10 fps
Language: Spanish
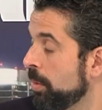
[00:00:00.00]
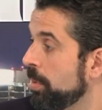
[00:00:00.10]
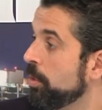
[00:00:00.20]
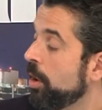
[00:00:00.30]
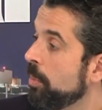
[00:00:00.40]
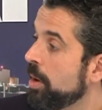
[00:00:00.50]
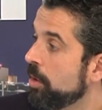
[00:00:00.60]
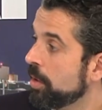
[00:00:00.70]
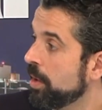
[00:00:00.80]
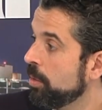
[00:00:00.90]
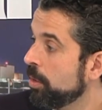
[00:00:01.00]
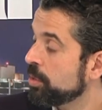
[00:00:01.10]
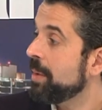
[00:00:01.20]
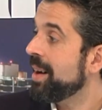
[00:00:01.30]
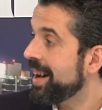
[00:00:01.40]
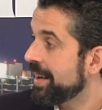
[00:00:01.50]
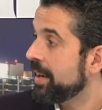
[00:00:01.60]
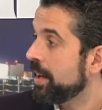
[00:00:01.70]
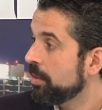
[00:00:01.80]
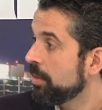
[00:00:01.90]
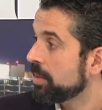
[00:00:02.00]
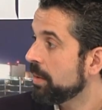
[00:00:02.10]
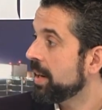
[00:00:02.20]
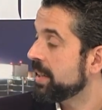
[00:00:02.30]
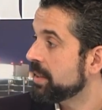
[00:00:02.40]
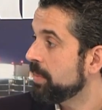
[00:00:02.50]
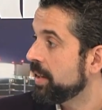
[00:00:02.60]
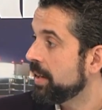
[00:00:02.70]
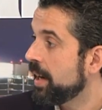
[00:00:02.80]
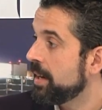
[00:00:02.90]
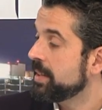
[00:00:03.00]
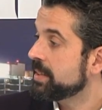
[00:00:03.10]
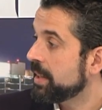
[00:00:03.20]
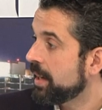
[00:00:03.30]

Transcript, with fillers: pero no a lo mejor de luego trabajarla, ¿no? Trabajar ese material y se